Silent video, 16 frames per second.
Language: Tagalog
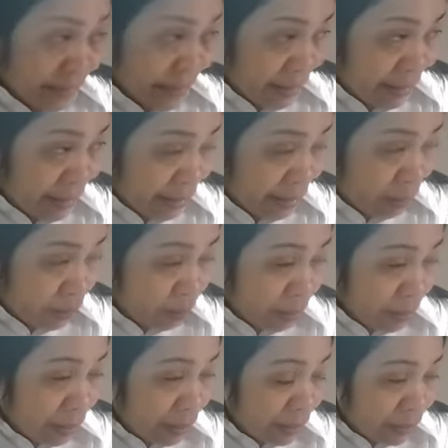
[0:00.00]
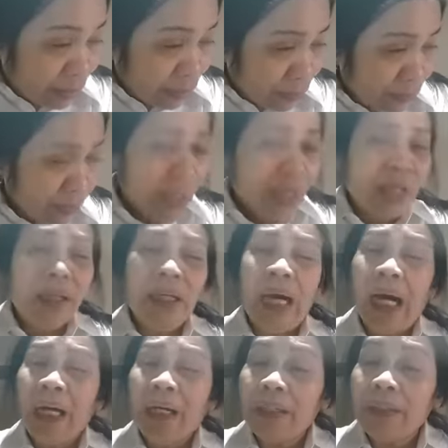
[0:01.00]
sa akin ng eroplano
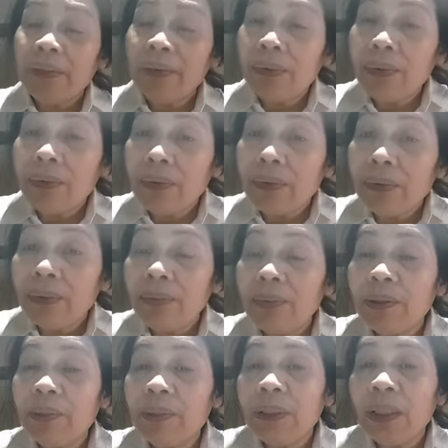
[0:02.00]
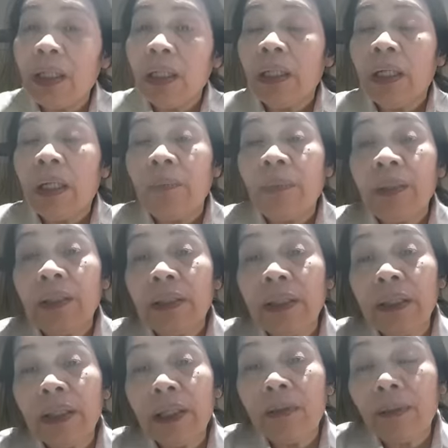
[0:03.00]
lakad doon bit -bit.
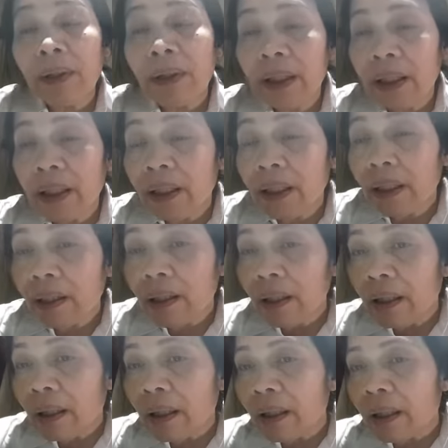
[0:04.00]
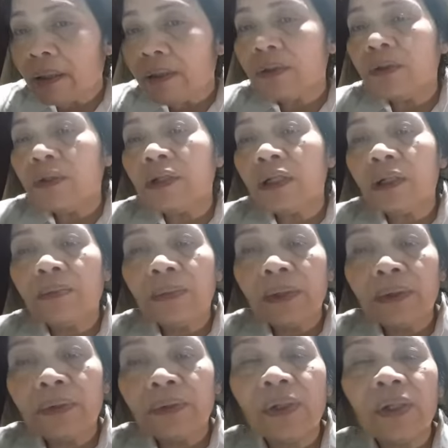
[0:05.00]
pagdating ng Manila ando na
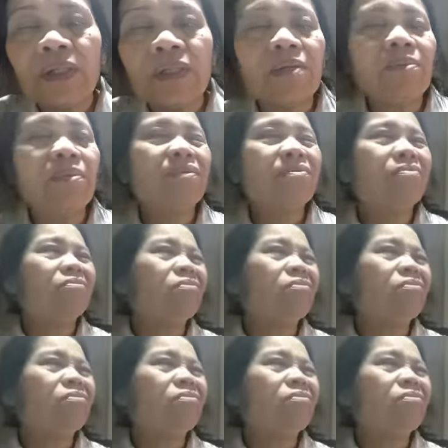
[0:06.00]
naman oh, nga sabi